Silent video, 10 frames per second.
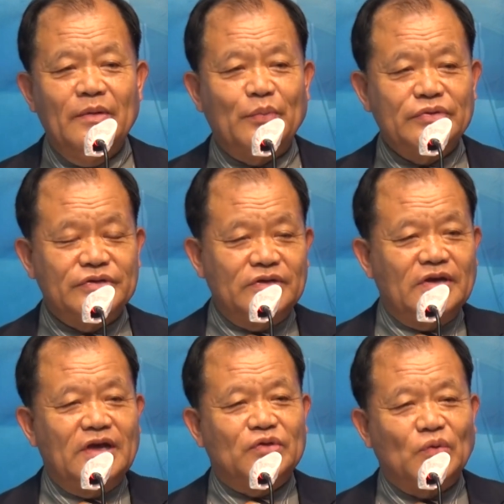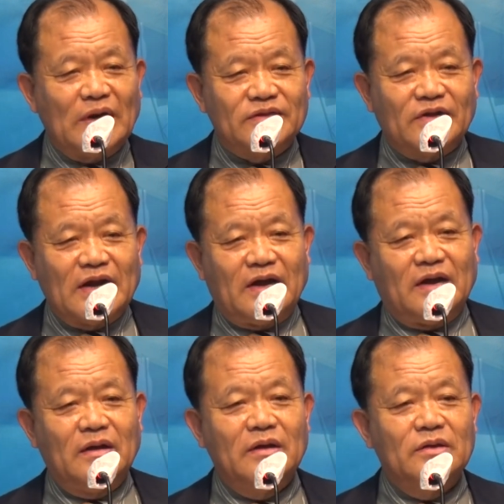보시기에
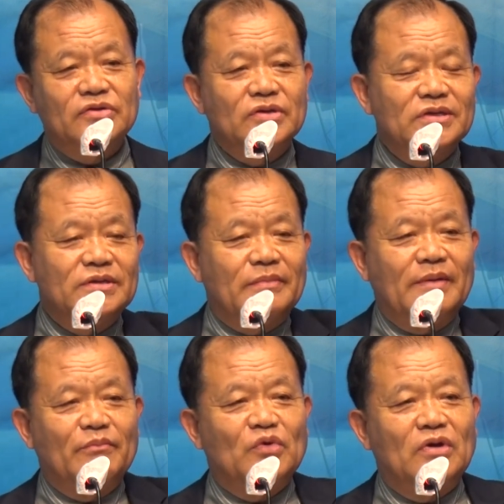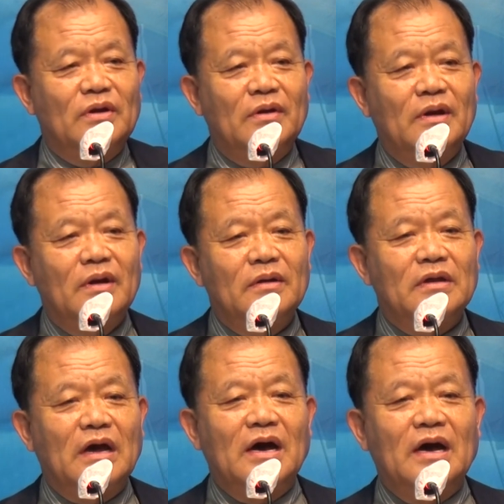좋았더라 천지 만물을
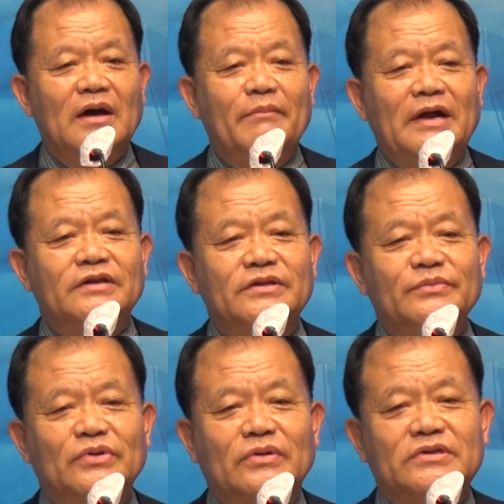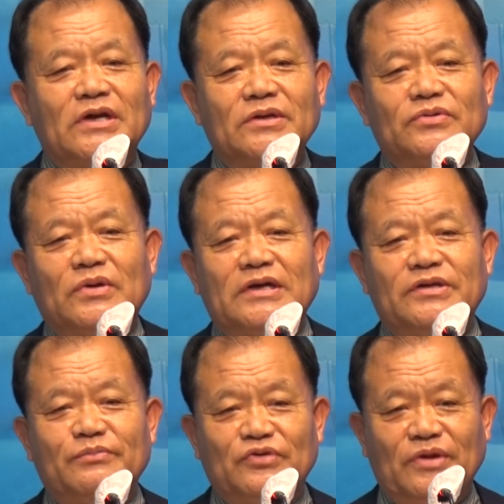다 말씀으로
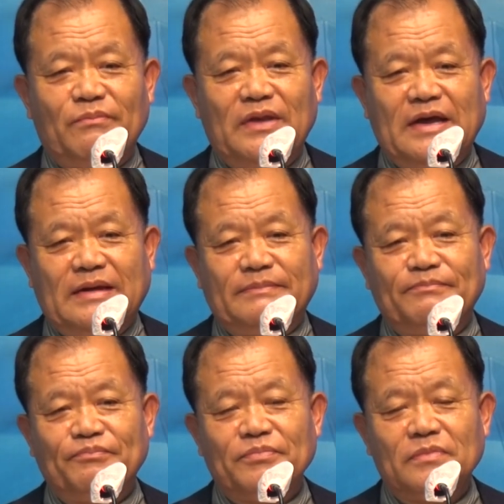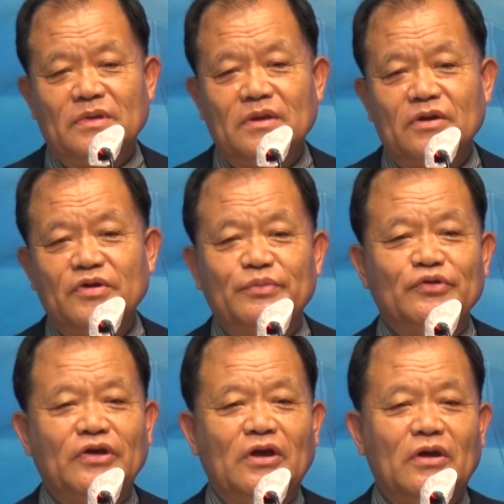창조하신 분입니다.
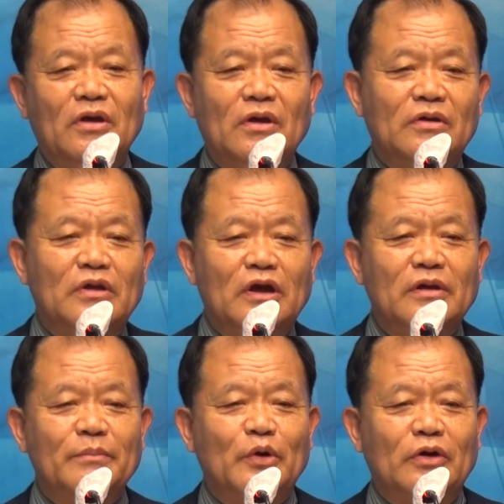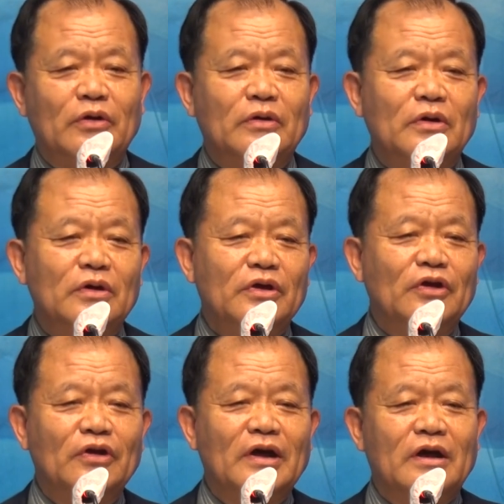그분이 뭐
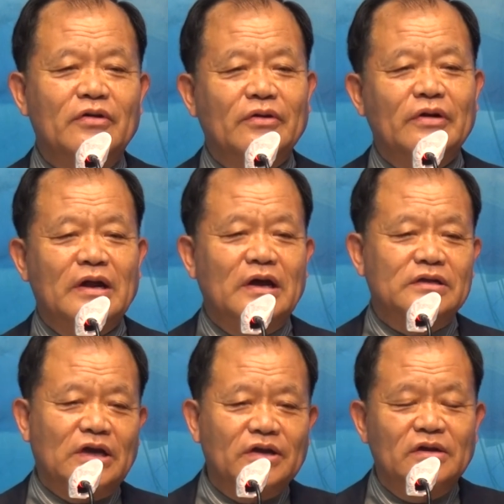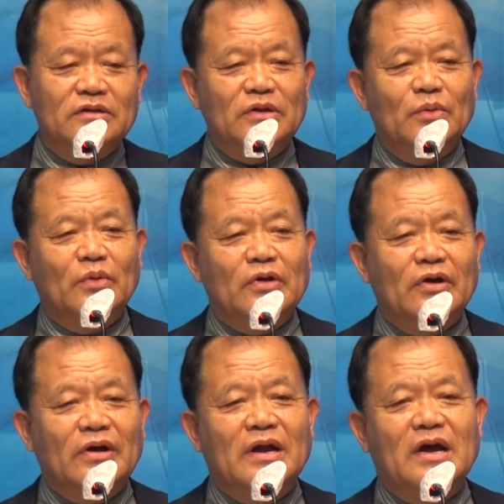일어나 걸어가라 자리를 들고
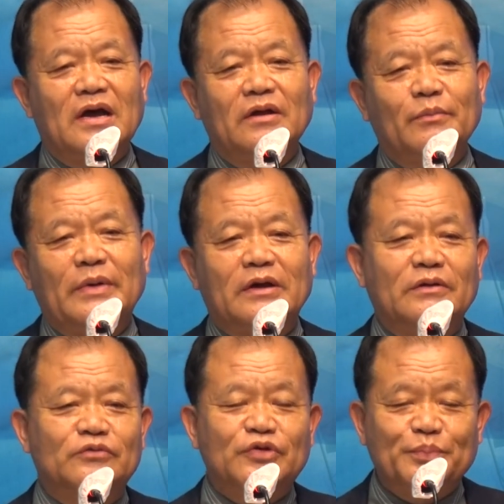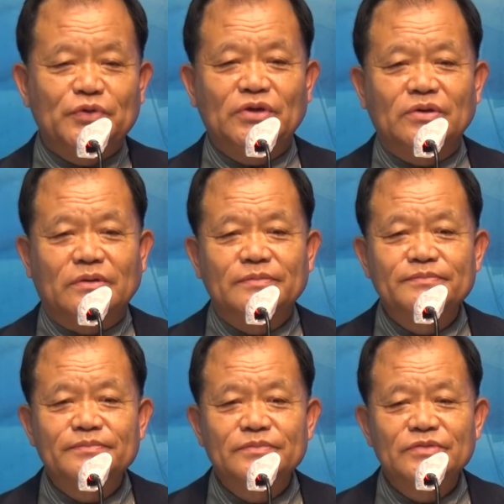걸어가라 하는 말은 쉽지요.
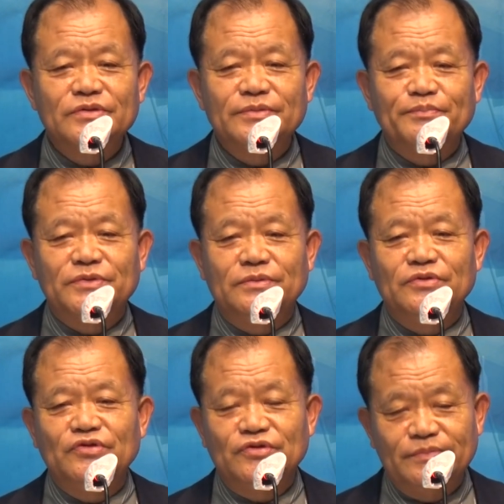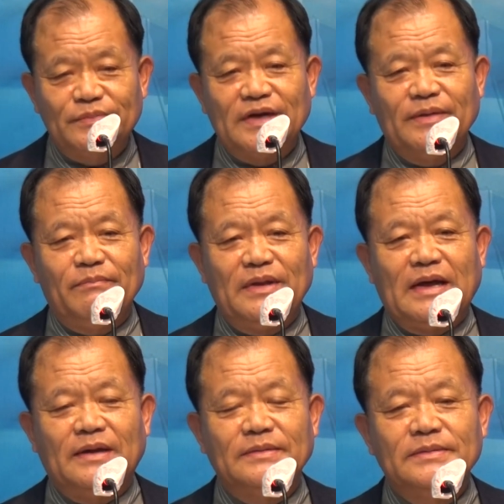쉽, 쉬운 말입니다.